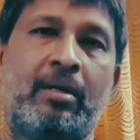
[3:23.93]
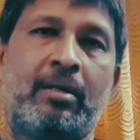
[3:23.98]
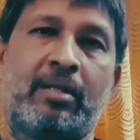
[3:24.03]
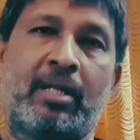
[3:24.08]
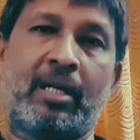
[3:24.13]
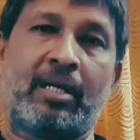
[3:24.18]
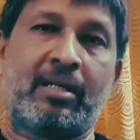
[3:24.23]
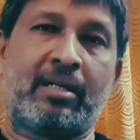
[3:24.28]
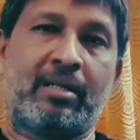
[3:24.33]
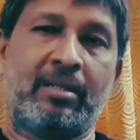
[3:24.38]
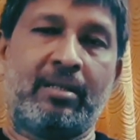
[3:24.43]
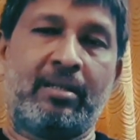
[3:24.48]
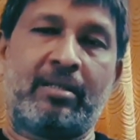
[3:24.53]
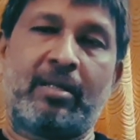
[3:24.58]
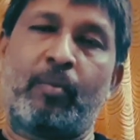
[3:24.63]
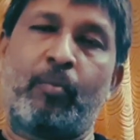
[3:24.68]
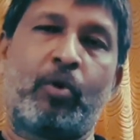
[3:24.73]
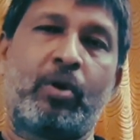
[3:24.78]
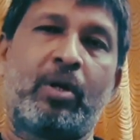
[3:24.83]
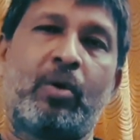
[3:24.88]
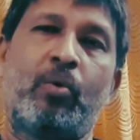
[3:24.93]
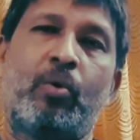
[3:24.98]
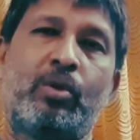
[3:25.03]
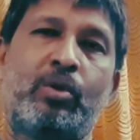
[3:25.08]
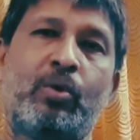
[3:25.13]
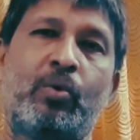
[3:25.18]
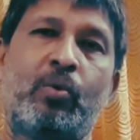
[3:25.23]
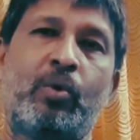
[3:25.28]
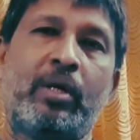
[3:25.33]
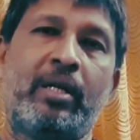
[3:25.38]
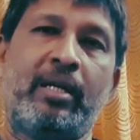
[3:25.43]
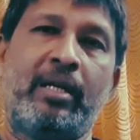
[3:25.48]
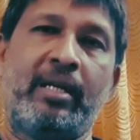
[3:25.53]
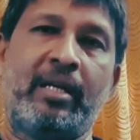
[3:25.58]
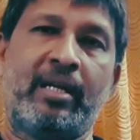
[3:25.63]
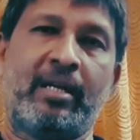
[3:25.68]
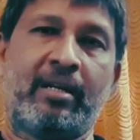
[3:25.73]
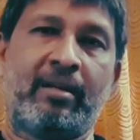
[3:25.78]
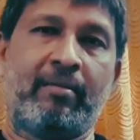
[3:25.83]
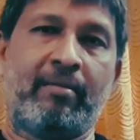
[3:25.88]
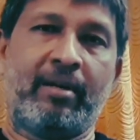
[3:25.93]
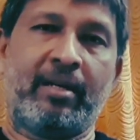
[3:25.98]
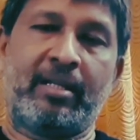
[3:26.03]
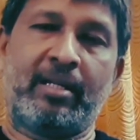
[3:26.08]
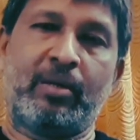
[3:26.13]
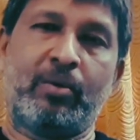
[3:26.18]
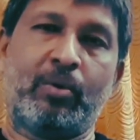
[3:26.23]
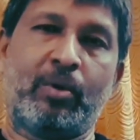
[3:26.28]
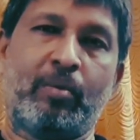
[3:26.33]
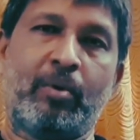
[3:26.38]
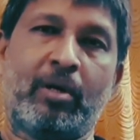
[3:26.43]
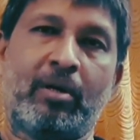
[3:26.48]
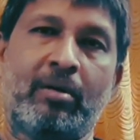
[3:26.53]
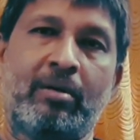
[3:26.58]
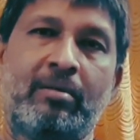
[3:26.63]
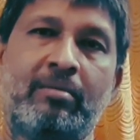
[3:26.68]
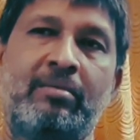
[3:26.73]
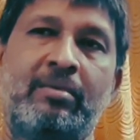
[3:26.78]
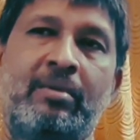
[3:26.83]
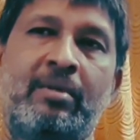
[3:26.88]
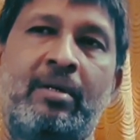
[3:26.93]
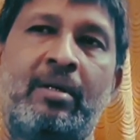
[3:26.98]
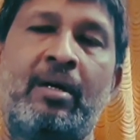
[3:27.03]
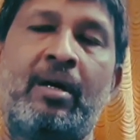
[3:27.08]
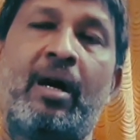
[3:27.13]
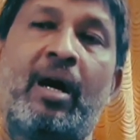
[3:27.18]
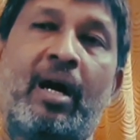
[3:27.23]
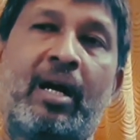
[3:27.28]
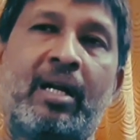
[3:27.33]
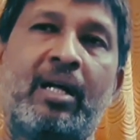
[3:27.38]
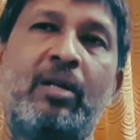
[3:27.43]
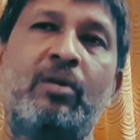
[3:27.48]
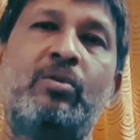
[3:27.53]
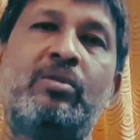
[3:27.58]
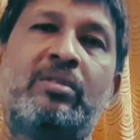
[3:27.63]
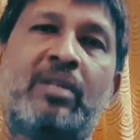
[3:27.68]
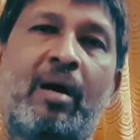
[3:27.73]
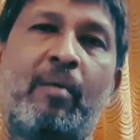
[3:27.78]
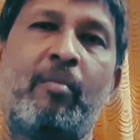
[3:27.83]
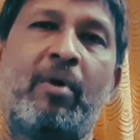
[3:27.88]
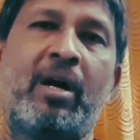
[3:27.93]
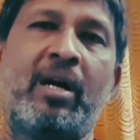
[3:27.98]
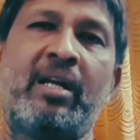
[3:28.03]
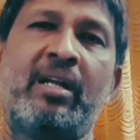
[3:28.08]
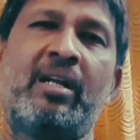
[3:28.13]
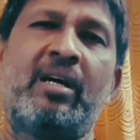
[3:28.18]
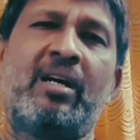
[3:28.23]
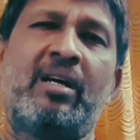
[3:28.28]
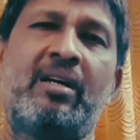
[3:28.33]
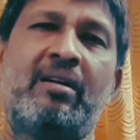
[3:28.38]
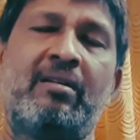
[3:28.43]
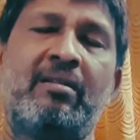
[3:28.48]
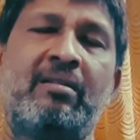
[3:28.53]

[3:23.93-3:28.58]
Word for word: தனக்கு சப்போர்ட்டாக ஒருத்தம் கூட இல்லையன்ற வேதனை ஒரு பக்கம் ஆனாலும் சாமானியனாக